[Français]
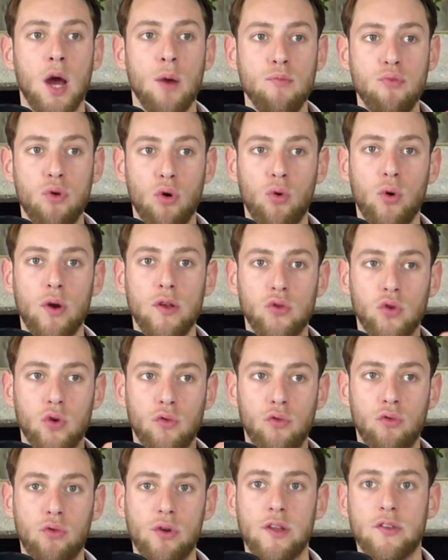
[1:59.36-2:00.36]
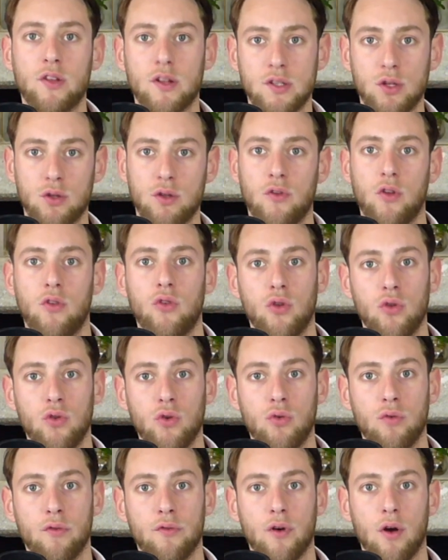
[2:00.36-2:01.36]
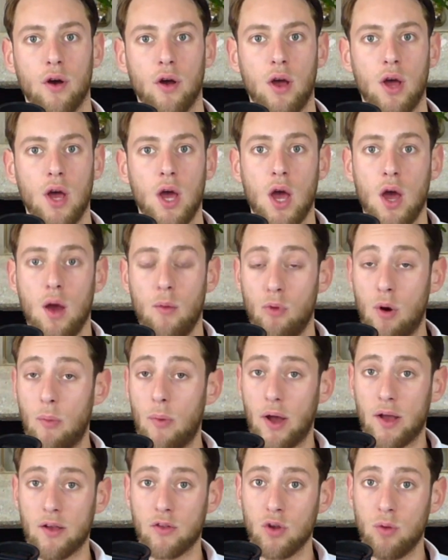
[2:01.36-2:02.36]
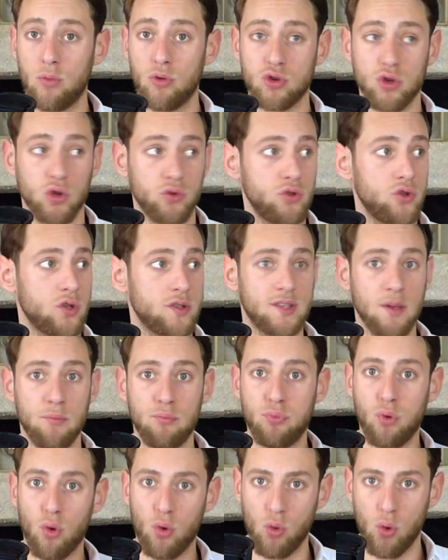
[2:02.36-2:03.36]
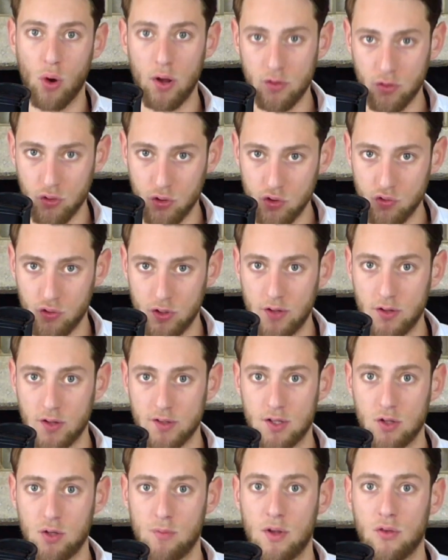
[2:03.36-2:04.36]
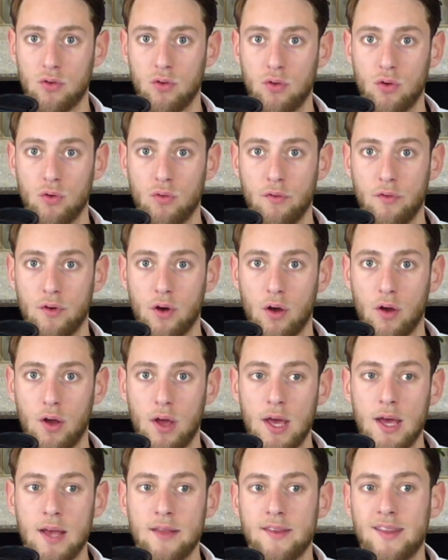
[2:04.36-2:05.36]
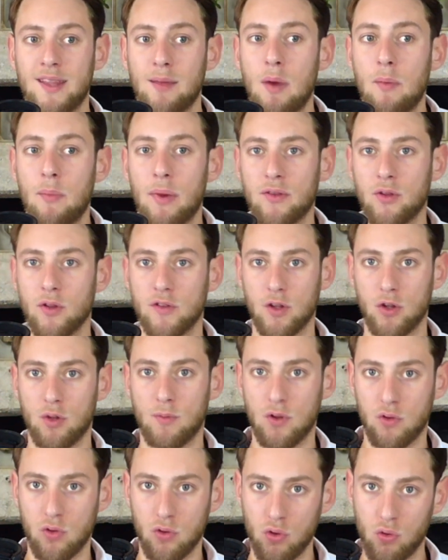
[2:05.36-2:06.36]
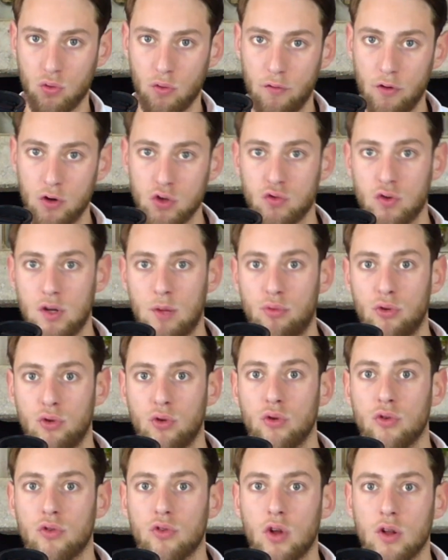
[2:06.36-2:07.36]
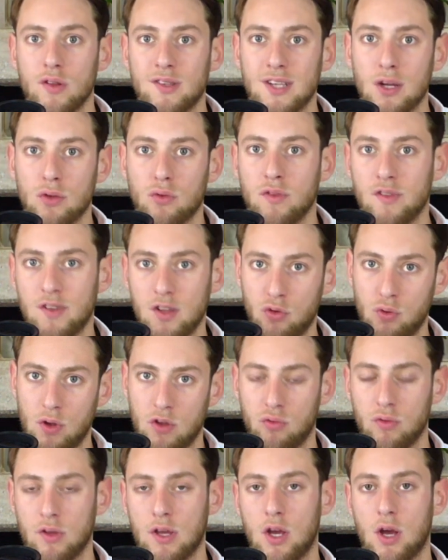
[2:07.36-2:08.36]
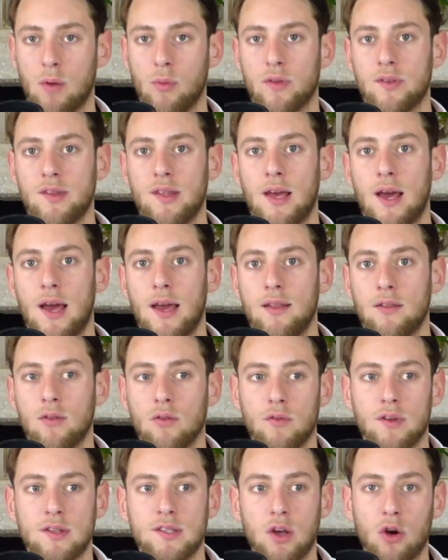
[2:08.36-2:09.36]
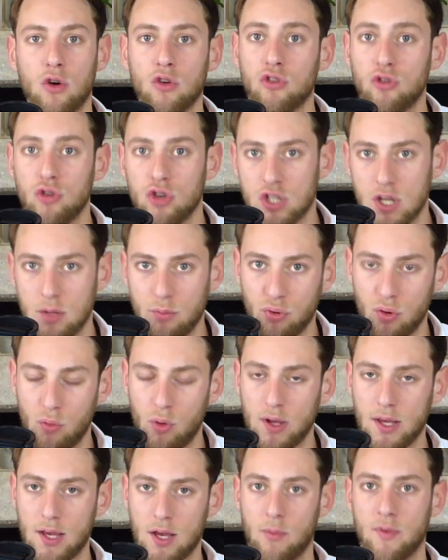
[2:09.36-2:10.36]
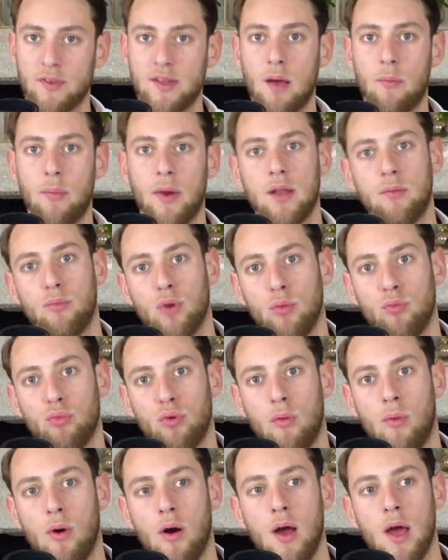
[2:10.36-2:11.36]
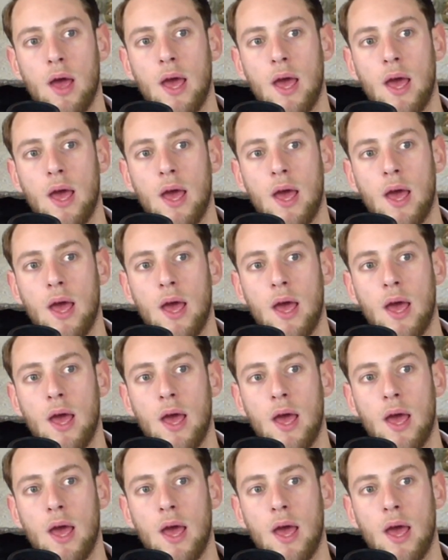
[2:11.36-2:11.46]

pourquoi est-ce que vous voulez sortir de votre zone de confort Moi, par exemple, aujourd'hui, je pourquoi est-ce que je voulais sortir de ma zone de confort. C'était même pas sortir de ma zone de confort, je voulais plutôt sortir d'une situation qui commençait à être, on va dire, anxiogène pour moi, qui commençait à pas être bonne pour moi,